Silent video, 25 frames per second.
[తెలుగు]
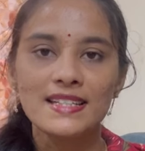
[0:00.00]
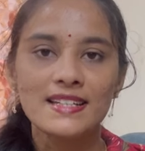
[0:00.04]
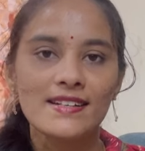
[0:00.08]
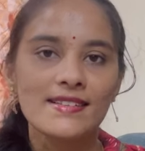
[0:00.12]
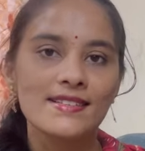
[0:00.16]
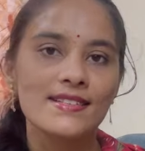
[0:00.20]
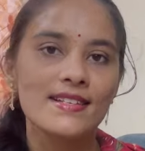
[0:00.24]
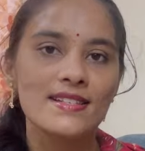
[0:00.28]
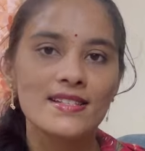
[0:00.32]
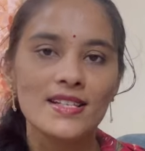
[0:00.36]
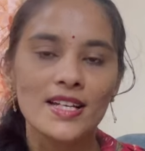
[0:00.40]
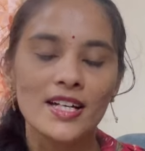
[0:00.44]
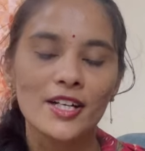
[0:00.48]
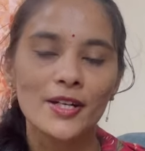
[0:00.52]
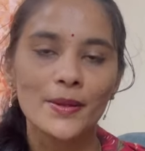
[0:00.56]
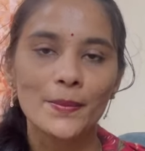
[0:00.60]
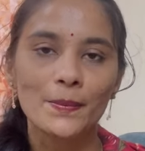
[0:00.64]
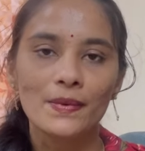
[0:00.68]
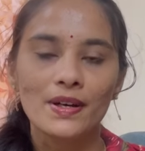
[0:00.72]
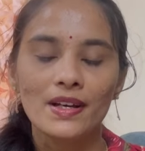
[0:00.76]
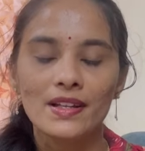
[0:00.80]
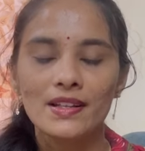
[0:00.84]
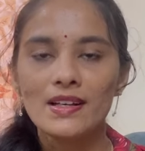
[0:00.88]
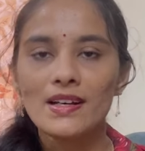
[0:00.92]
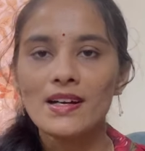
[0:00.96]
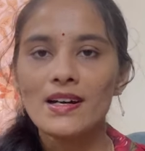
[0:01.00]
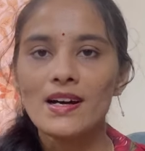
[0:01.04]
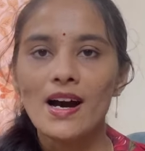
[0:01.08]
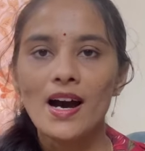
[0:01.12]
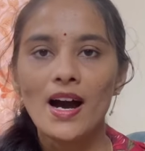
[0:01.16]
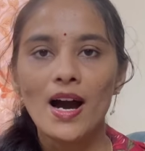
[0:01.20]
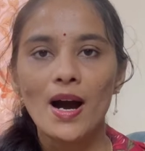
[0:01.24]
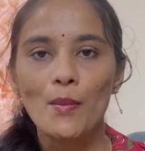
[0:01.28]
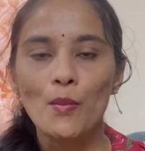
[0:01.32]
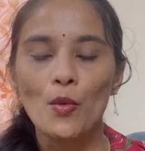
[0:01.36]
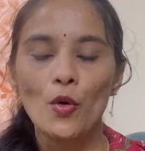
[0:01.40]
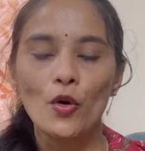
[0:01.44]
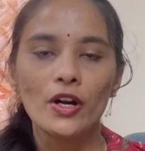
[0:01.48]
డ్రెస్సెస్ అంటాం కదా
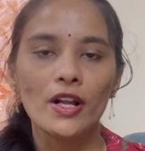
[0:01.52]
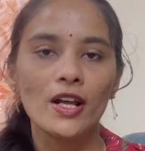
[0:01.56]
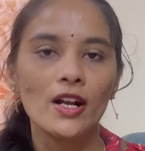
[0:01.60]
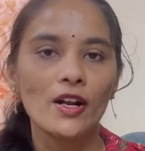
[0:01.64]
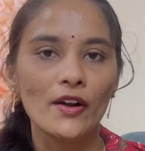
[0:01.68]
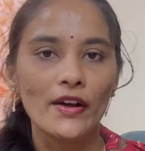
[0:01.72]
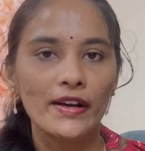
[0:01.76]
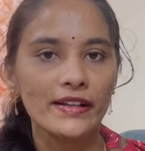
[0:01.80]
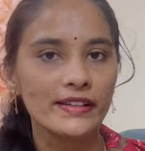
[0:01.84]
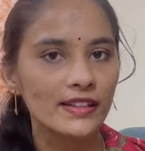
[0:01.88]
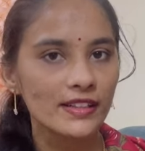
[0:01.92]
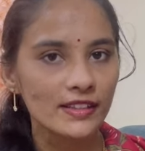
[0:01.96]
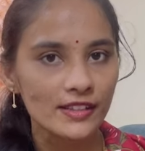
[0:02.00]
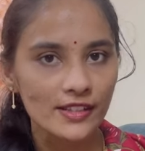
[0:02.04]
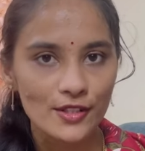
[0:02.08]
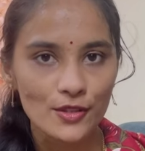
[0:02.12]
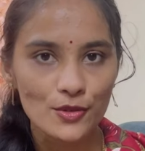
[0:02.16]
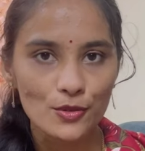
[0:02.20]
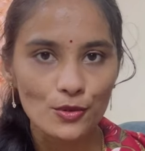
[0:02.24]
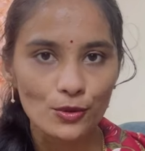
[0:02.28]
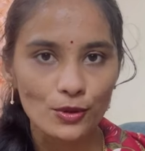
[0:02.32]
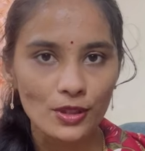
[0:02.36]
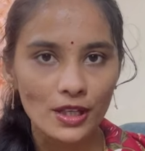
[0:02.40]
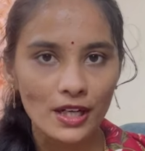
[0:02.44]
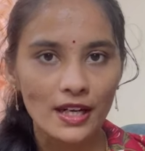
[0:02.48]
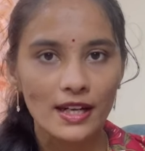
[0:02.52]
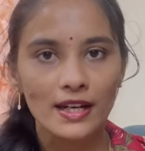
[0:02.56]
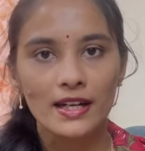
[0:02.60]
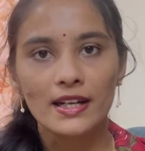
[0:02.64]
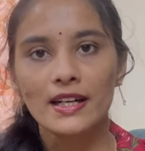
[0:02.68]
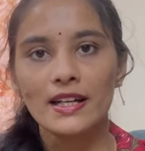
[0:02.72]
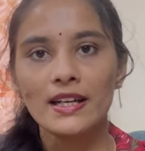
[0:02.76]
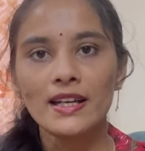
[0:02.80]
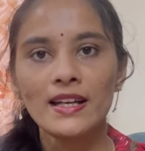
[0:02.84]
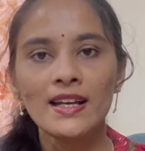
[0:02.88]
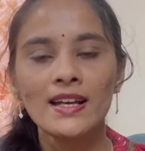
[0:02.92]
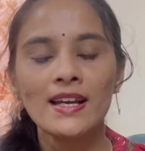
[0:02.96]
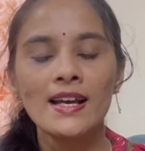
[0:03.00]
ఆ మోడల్లో అయితే
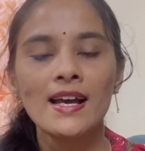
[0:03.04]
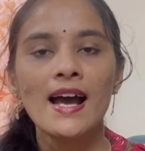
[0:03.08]
తీసుకున్నానండి